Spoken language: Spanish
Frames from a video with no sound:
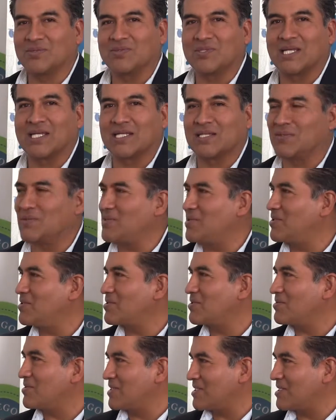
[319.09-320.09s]
una
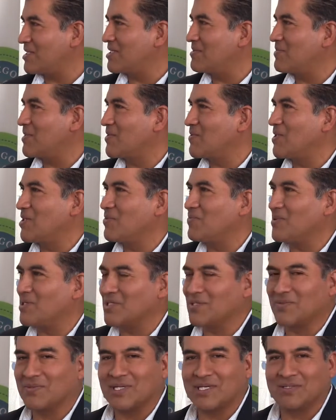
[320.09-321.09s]
reunión con Andrés Manuel
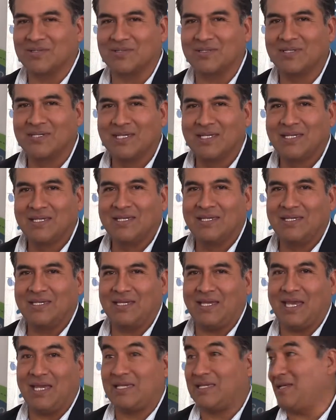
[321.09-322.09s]
López Obrador
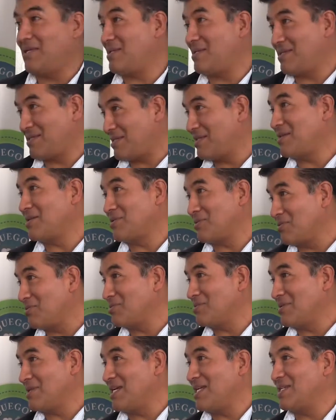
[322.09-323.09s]
eh, a quienes
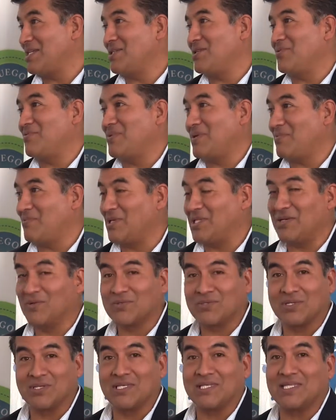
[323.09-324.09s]
incluso le han hecho fama de
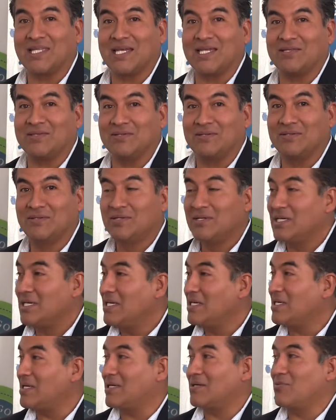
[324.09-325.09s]
autoritario
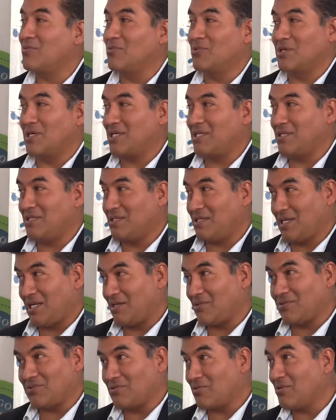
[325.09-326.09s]
y como que
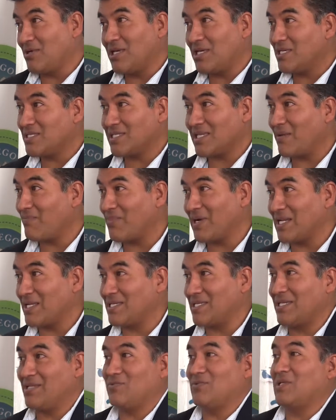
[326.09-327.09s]
dijeron, no le está
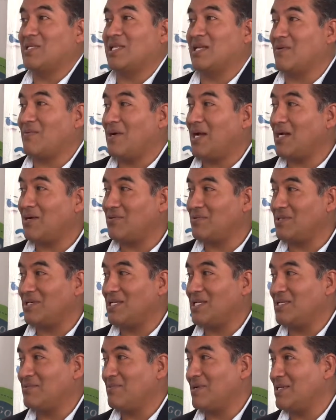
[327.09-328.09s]
pareciendo el trabajo de
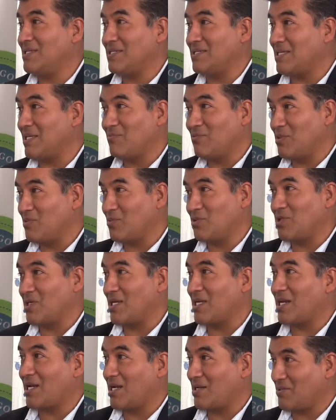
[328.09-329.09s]
las bases, él mismo
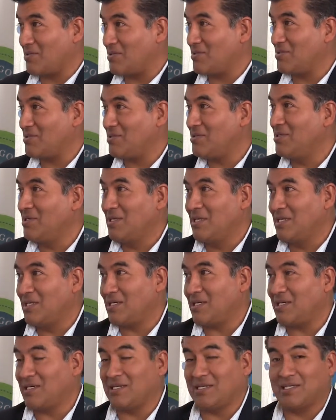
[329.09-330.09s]
declaró ¿no?
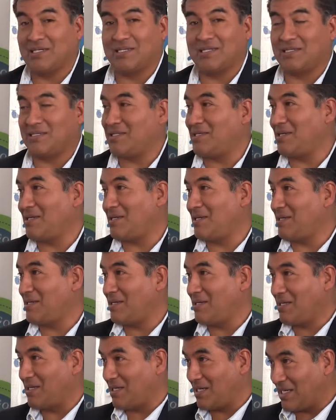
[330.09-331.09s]
que
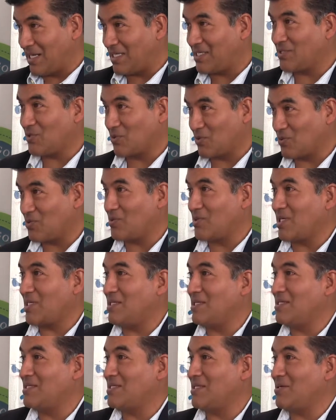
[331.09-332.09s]
este, la estructura
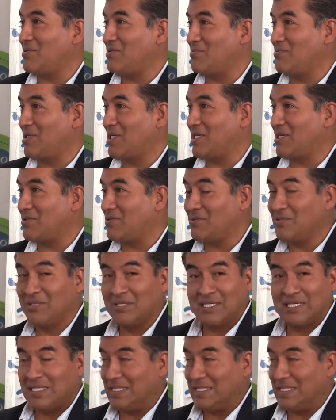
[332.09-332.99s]
del Estado de México,